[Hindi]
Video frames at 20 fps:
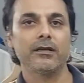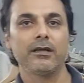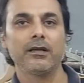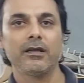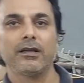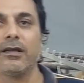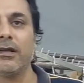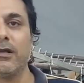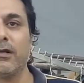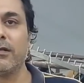ये
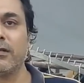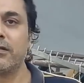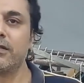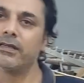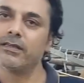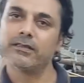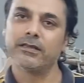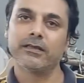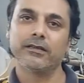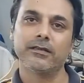पूरा स्टोर
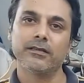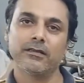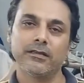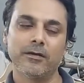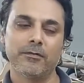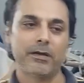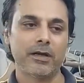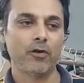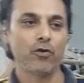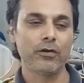जो है अपना ही
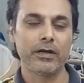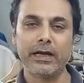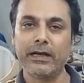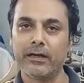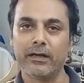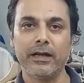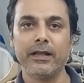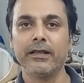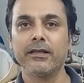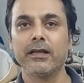है हमारा कोई
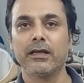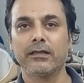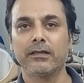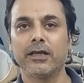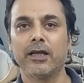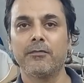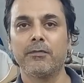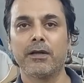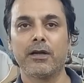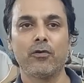रेंट नहीं
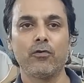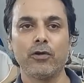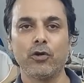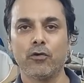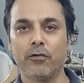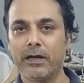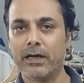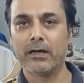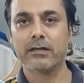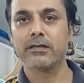जाता है हमारा
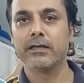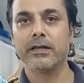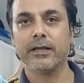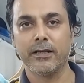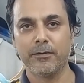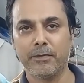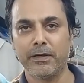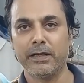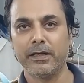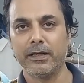कोई ओवरहेड्स
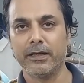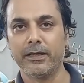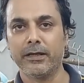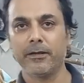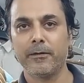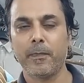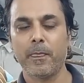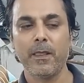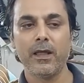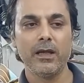नहीं है महीने
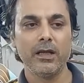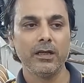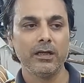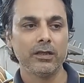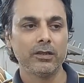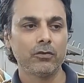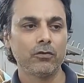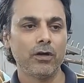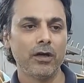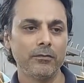ठीक है ठीक है
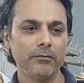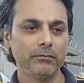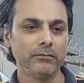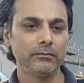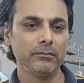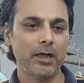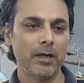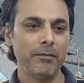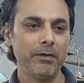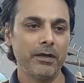तो हम
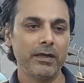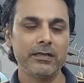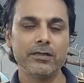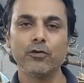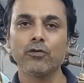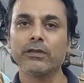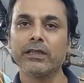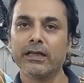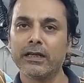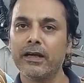हमें
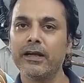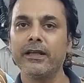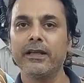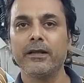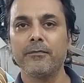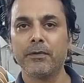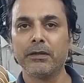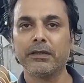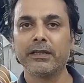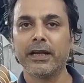किसी को देना
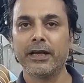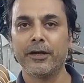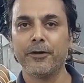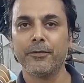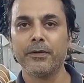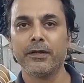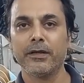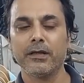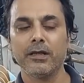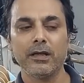नहीं है मंथ के एंड
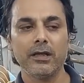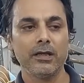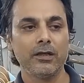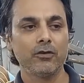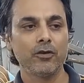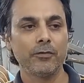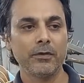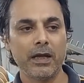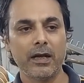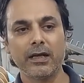बिल्कुल
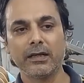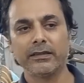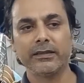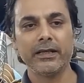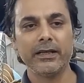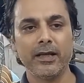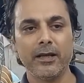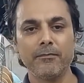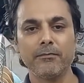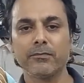तो हम क्या
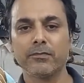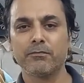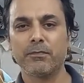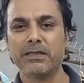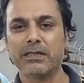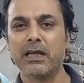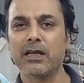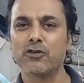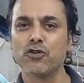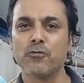करते हैं हम
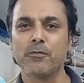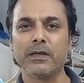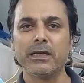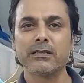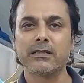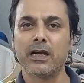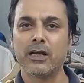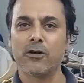पचास रुपए